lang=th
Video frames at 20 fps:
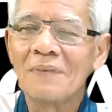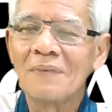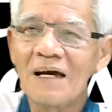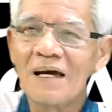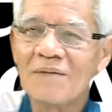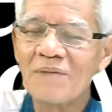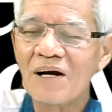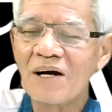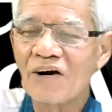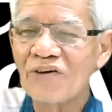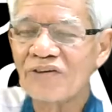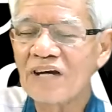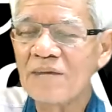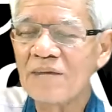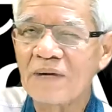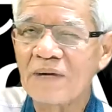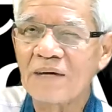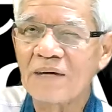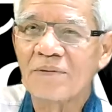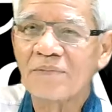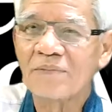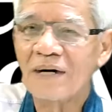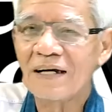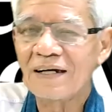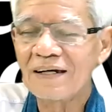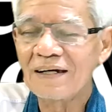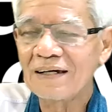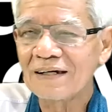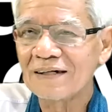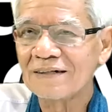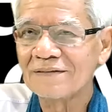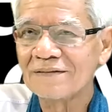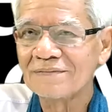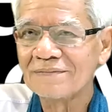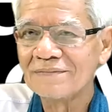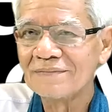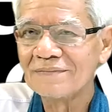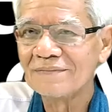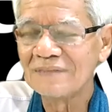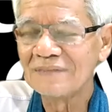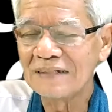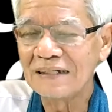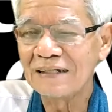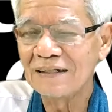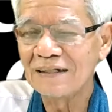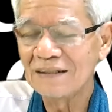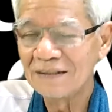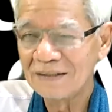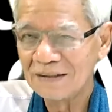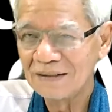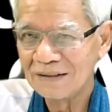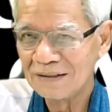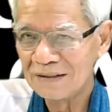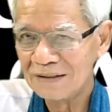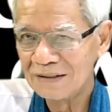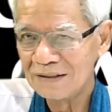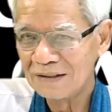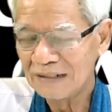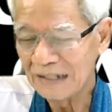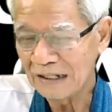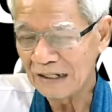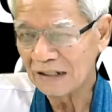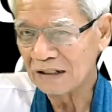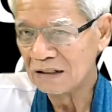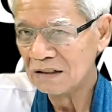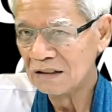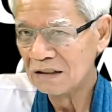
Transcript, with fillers: ได้มาก็ใช้ไปประมาณนั้นเลยนะเนี่ย